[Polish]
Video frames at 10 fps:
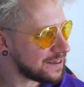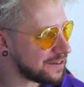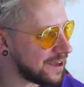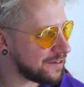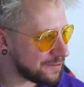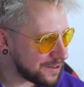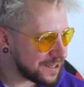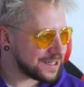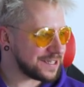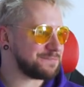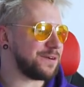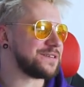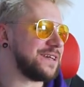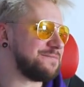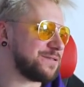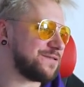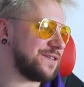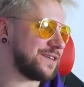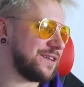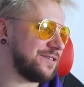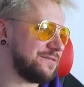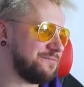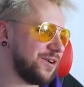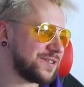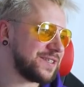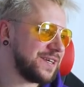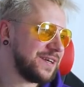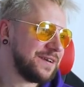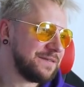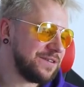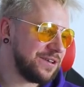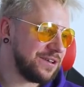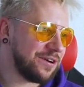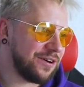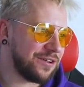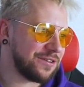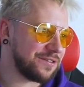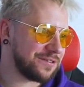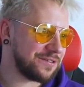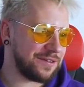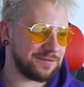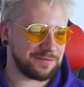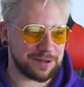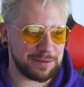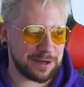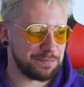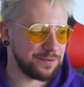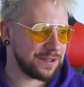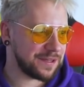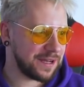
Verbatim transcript: No nie wiem, no jest, jest Boxdel, podświetlony most i on, nie wiem, no chyba rapuje,